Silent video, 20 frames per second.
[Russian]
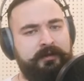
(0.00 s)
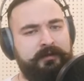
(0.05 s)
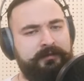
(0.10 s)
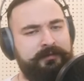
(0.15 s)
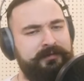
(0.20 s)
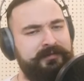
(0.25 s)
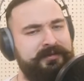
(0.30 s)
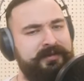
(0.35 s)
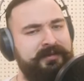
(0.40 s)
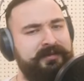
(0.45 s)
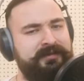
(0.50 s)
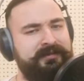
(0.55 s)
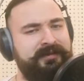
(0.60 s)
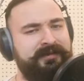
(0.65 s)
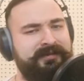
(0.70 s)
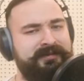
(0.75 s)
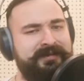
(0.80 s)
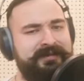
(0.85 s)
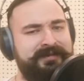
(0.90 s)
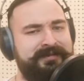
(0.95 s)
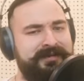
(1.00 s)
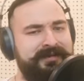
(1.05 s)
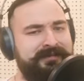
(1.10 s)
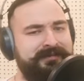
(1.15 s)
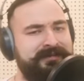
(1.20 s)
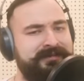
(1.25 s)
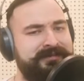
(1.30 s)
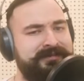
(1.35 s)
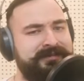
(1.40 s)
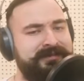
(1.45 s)
Только иногда,
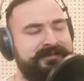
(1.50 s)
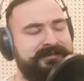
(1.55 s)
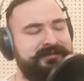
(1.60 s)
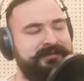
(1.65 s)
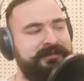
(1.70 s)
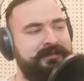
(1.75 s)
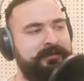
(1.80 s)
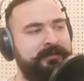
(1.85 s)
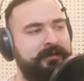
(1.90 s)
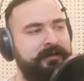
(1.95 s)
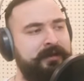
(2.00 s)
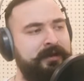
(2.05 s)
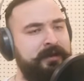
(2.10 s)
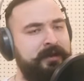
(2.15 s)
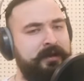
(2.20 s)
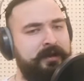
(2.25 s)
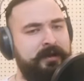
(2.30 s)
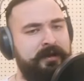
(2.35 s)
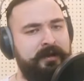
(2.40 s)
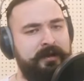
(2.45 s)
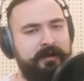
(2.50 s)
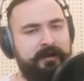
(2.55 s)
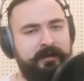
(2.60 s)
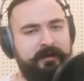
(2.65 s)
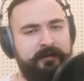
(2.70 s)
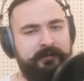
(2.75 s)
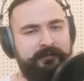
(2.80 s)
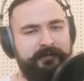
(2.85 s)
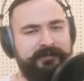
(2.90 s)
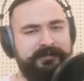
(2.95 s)
когда сосед,
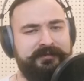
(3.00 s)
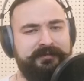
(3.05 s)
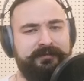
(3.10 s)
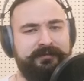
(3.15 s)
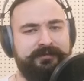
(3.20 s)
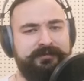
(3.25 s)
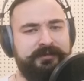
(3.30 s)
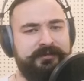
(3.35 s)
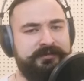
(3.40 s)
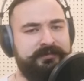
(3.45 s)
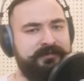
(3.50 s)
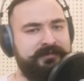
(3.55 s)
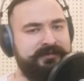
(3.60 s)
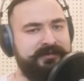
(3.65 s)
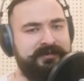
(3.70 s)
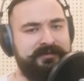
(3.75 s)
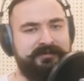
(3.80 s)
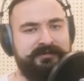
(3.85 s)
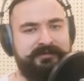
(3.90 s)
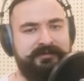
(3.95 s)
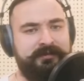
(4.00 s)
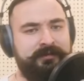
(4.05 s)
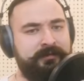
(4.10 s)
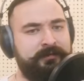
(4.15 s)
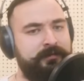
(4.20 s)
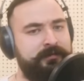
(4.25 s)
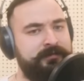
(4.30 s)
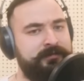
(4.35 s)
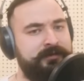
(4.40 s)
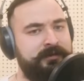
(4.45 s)
в одиночестве за
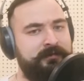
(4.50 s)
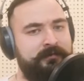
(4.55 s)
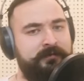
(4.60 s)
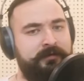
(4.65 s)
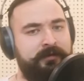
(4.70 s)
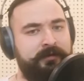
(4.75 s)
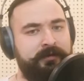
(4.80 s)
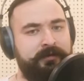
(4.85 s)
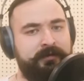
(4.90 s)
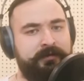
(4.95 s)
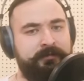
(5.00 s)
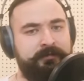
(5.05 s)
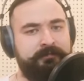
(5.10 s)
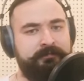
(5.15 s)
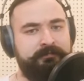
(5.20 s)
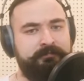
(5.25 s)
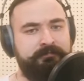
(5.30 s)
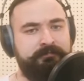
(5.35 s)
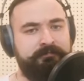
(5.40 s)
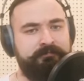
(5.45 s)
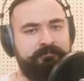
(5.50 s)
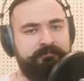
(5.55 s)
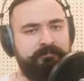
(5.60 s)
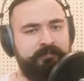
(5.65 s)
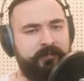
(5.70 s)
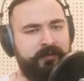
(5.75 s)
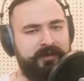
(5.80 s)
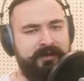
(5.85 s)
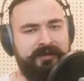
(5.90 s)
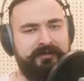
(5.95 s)
стенку и завоет.
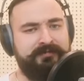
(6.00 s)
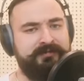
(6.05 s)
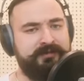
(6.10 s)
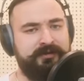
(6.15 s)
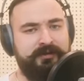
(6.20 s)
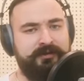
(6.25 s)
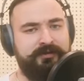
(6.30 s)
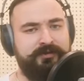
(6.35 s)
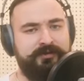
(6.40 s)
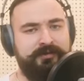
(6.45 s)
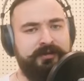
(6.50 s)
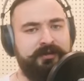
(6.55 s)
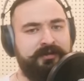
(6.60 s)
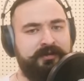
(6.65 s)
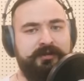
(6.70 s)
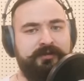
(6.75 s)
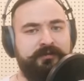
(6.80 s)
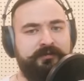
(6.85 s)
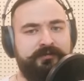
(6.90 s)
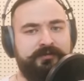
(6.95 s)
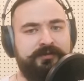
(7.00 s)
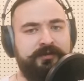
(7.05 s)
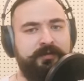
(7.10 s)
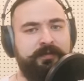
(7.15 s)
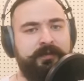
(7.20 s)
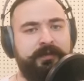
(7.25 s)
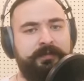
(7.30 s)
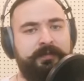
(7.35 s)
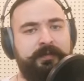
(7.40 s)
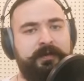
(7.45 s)
Я вскочу, откинув
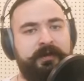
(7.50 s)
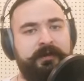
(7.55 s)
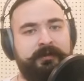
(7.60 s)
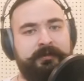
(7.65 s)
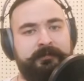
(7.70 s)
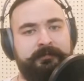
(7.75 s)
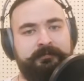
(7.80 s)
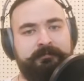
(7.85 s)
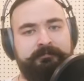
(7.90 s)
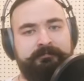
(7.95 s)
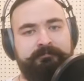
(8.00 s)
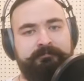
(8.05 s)
теплый плед,